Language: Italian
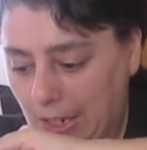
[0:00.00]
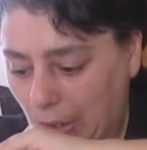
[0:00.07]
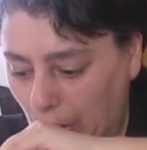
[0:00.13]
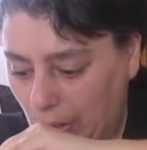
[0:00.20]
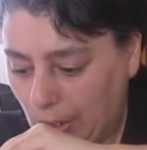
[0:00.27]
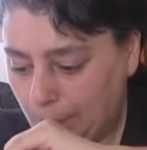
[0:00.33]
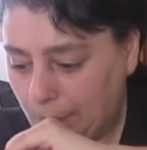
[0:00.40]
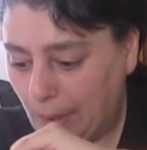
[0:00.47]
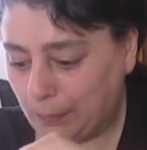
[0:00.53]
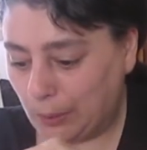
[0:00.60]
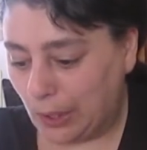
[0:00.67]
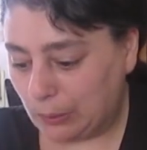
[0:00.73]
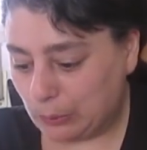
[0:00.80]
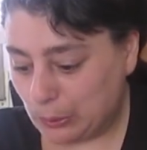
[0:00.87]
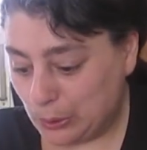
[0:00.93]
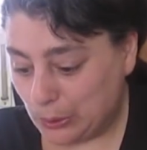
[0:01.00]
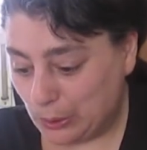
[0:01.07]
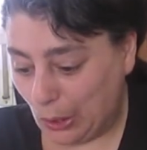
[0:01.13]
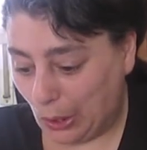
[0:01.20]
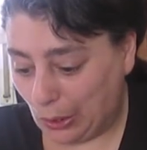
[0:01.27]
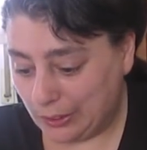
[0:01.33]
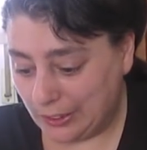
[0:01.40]
allora abbiamo la
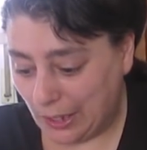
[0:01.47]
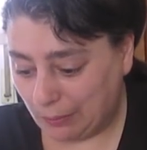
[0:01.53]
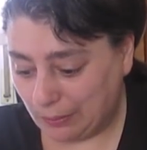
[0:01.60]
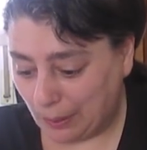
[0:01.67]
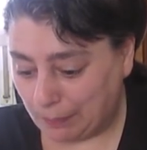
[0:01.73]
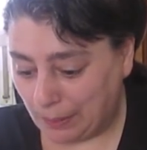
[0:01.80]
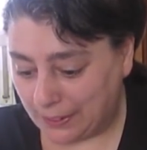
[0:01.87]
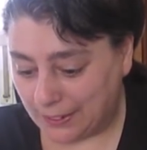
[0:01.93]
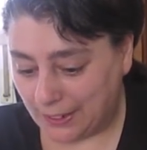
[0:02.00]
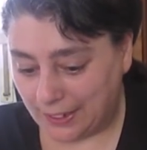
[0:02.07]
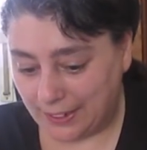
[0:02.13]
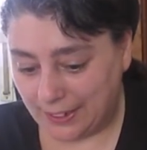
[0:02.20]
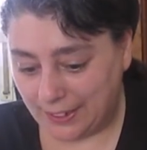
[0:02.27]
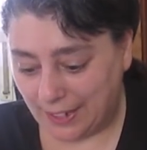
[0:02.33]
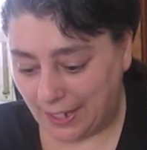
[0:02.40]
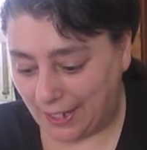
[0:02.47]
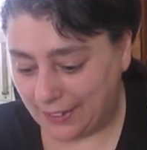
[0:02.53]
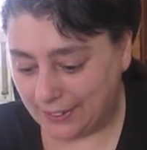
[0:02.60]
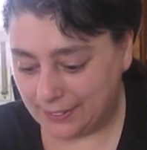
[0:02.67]
custodia una batteria